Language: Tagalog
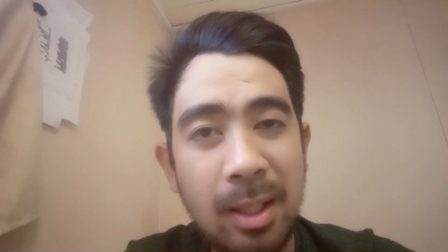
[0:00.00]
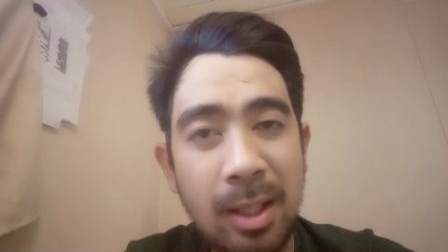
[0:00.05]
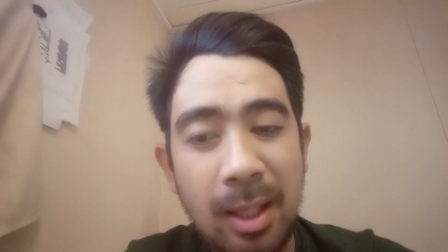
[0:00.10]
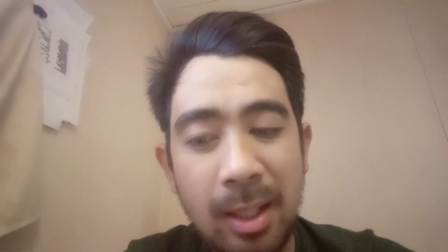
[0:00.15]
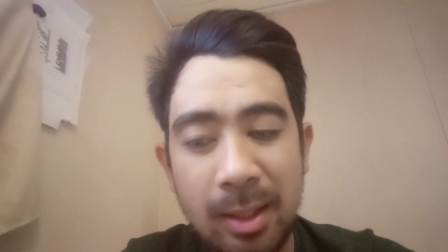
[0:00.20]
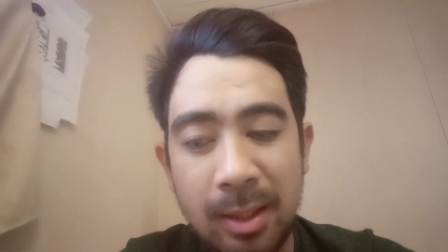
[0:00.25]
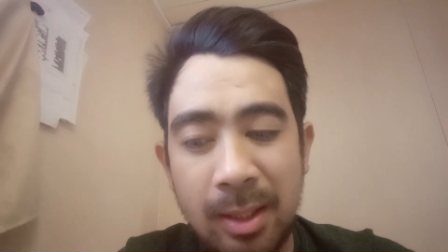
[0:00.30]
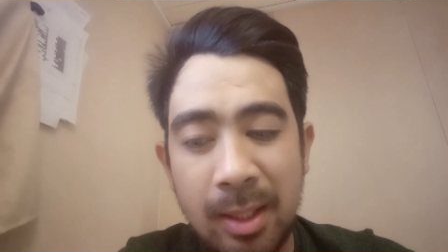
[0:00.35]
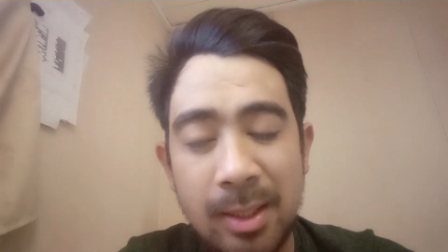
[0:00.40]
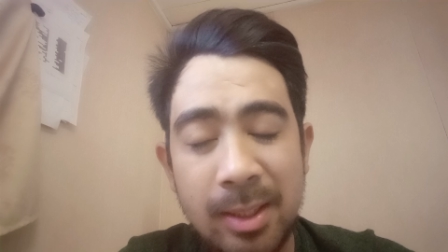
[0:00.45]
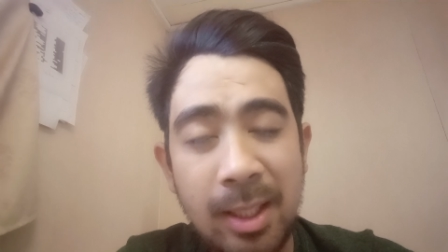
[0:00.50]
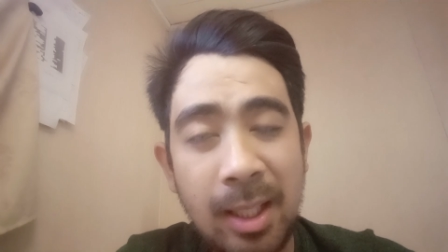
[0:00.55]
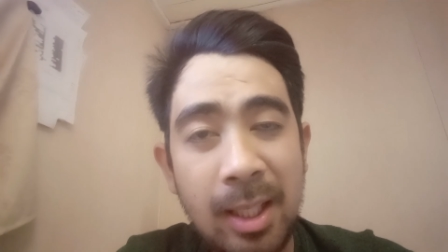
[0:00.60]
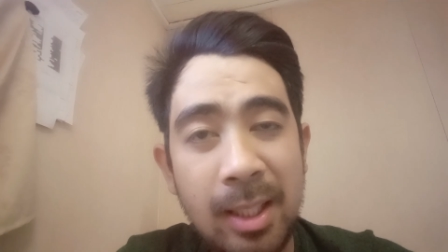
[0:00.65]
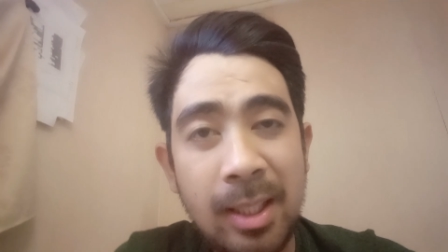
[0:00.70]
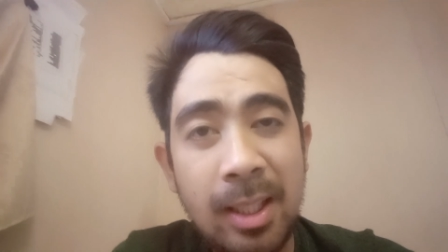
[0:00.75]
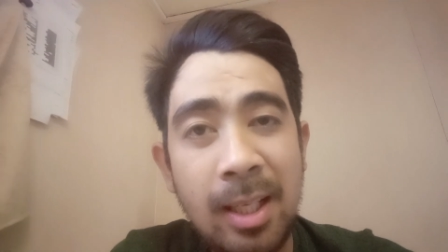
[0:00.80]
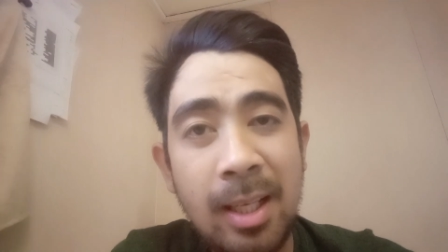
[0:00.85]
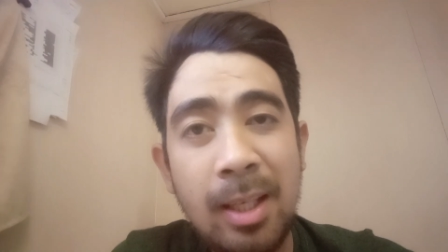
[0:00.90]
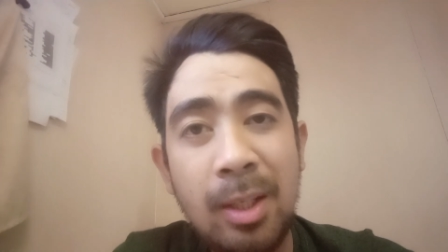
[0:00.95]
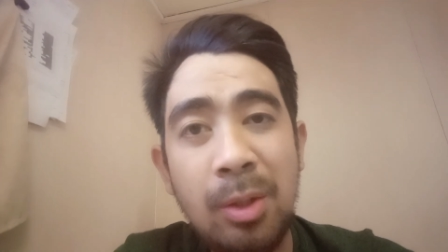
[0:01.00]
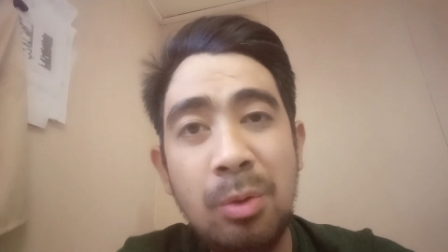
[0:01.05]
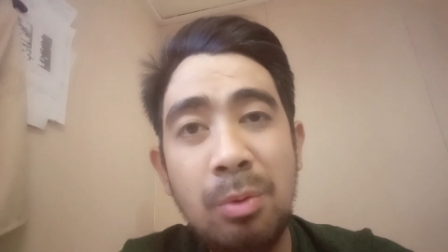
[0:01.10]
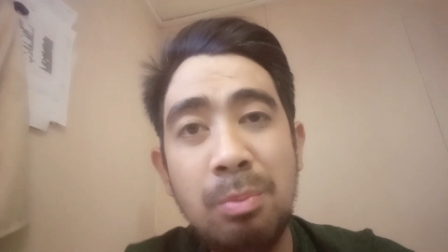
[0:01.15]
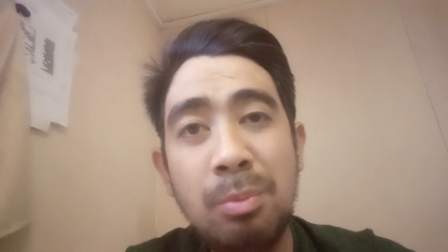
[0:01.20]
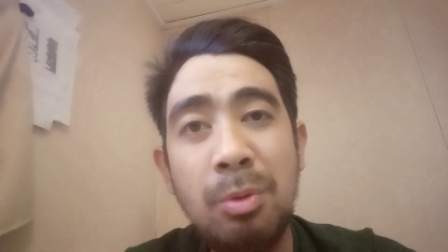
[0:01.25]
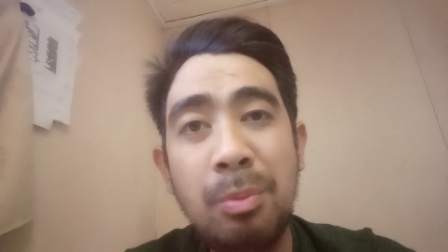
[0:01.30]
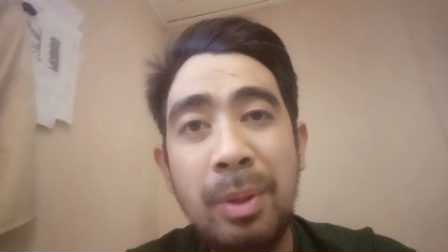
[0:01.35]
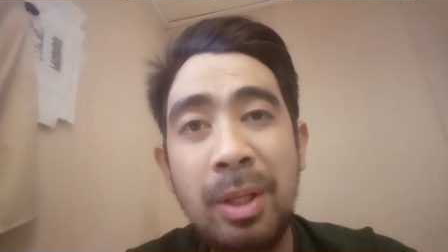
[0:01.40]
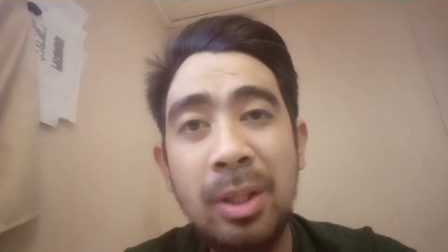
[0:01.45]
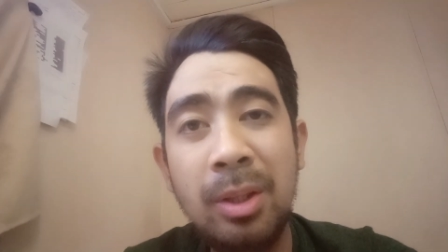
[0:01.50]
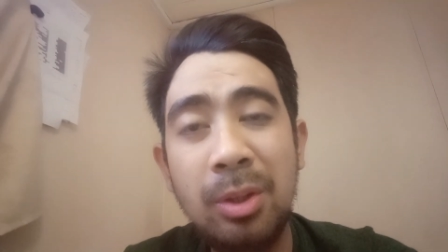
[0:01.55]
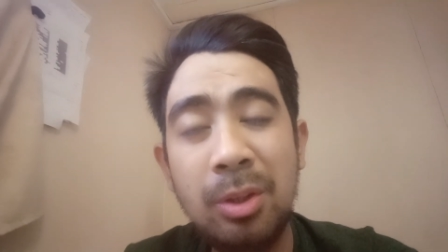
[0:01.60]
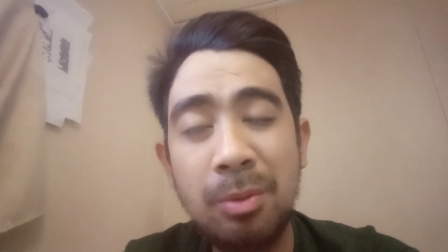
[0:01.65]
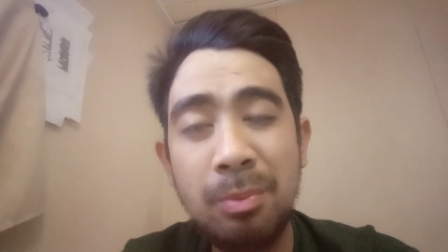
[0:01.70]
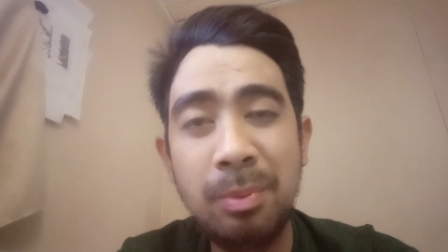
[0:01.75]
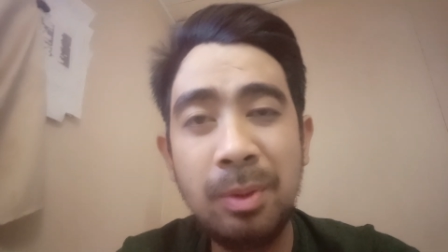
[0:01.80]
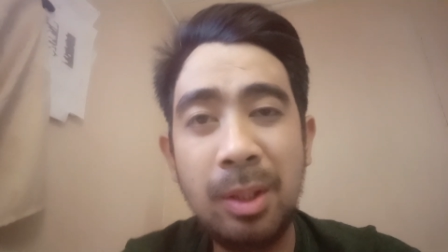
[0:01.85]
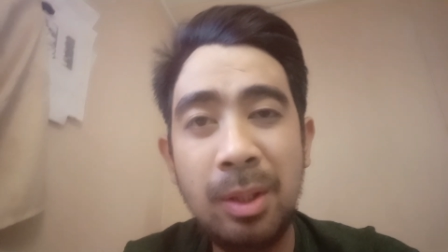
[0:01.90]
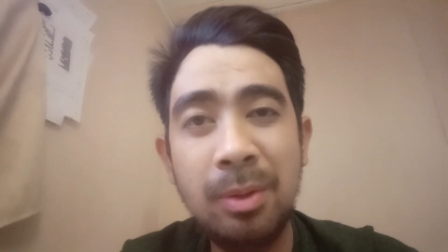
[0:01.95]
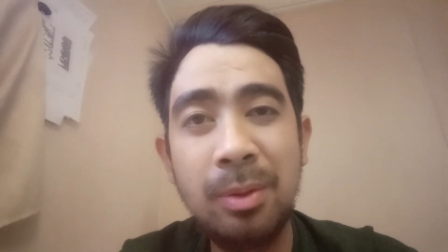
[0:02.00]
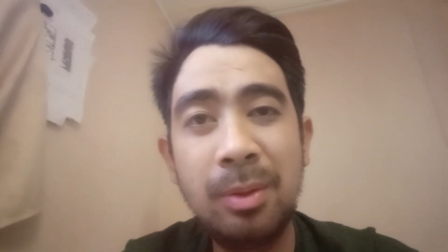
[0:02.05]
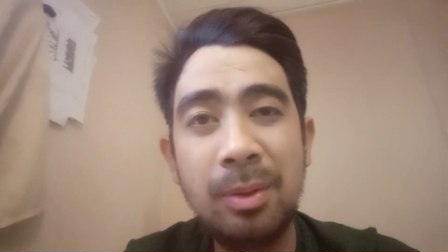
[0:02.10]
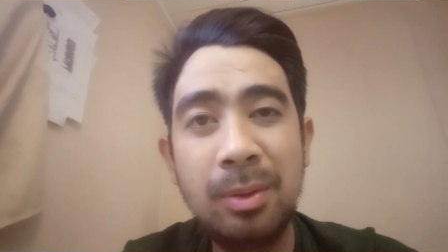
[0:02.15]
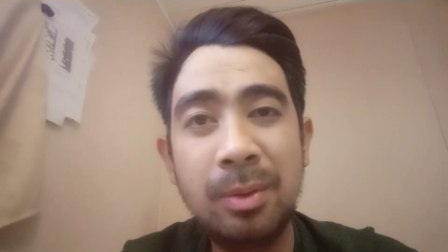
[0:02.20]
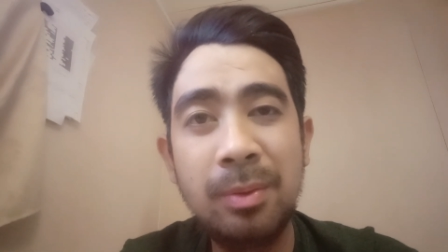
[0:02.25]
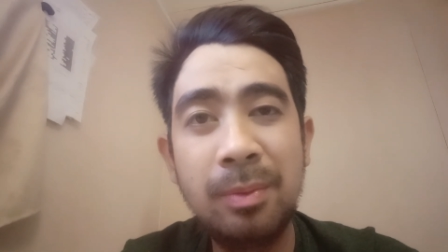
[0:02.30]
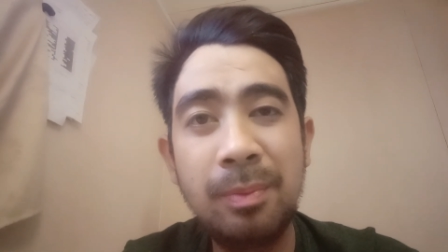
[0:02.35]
at nasa kanila yung momentum ngayon.